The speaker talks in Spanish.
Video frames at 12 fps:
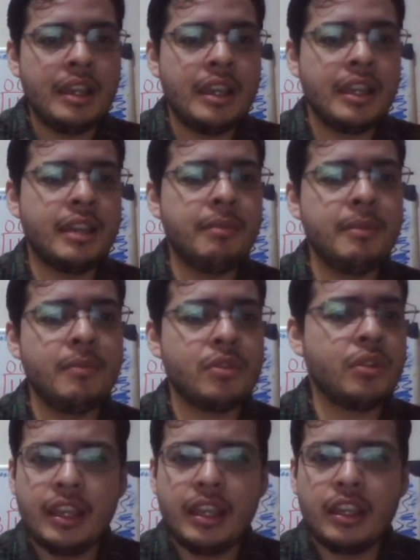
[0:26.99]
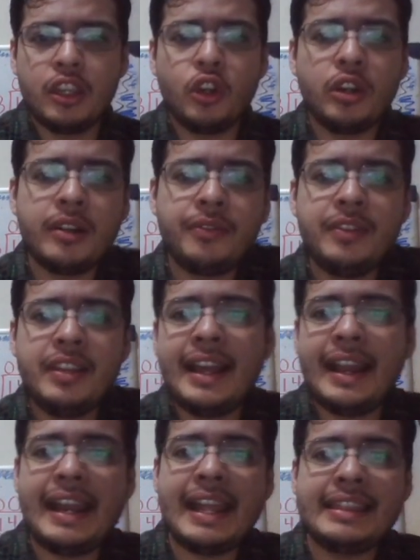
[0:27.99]
¿Qué vimos hoy?
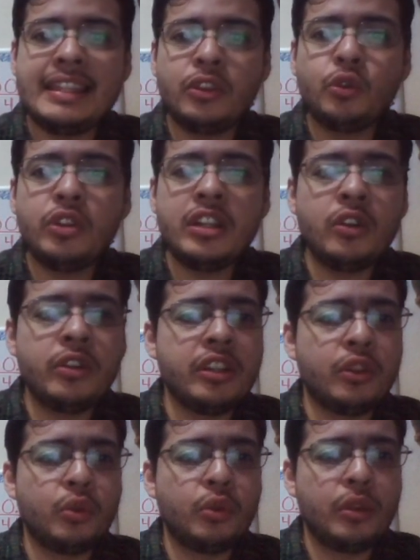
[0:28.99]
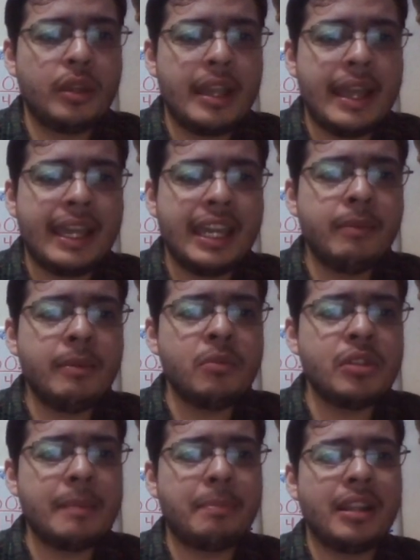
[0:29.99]
Geografía, latitud y longitud. ¿Qué
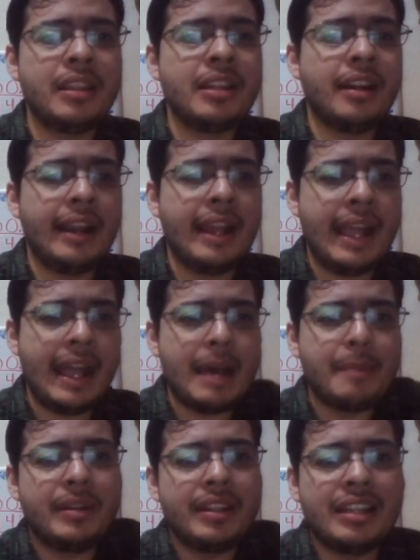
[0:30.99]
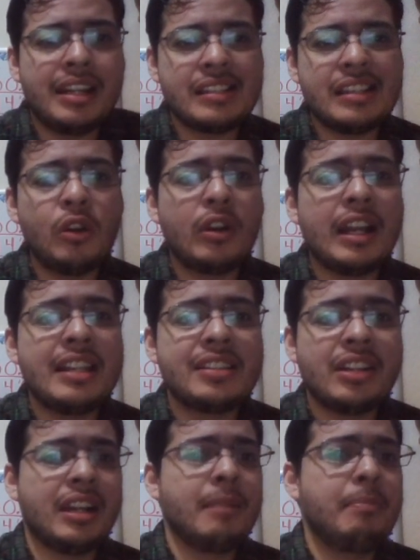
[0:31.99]
vamos a aprender? aprenderás a
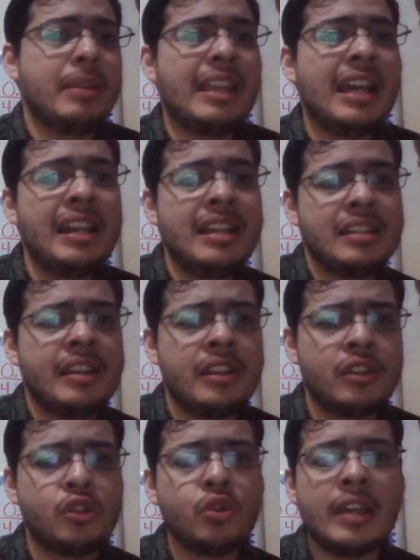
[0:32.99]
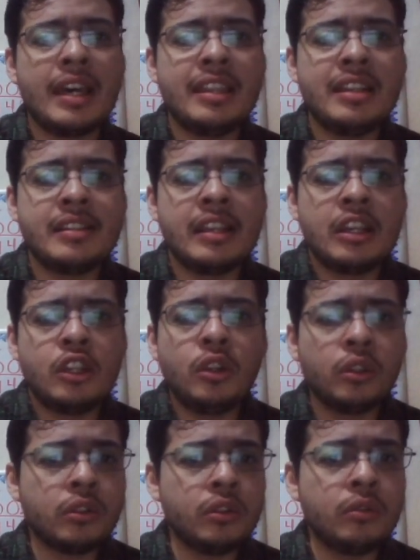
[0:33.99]
localizar capitales, ciudades y
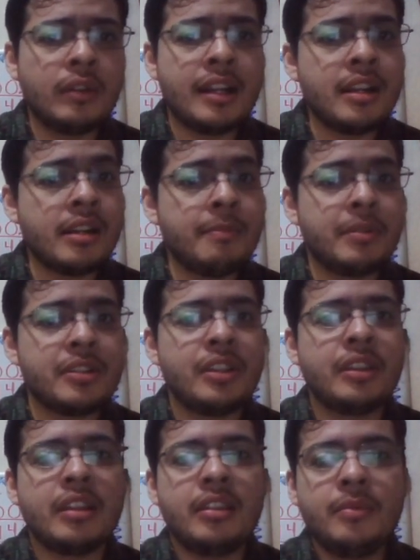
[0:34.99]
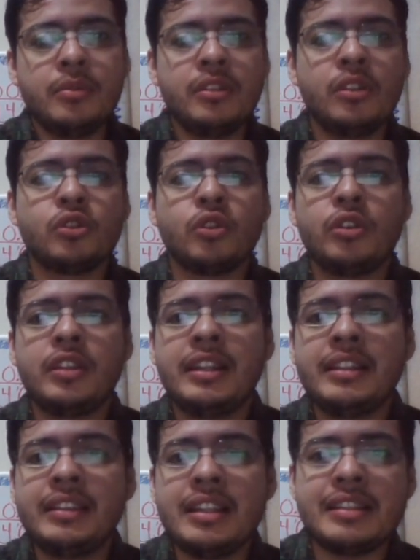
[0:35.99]
otros lugares representativos de los
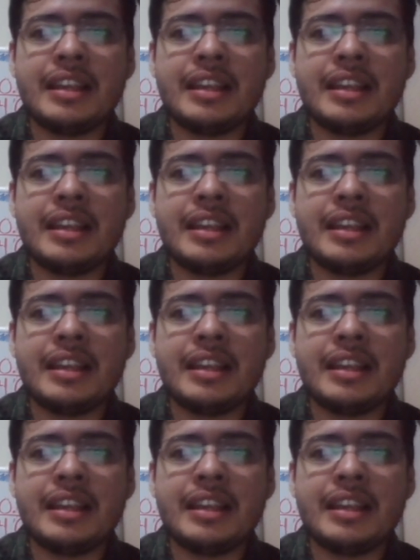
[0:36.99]
continentes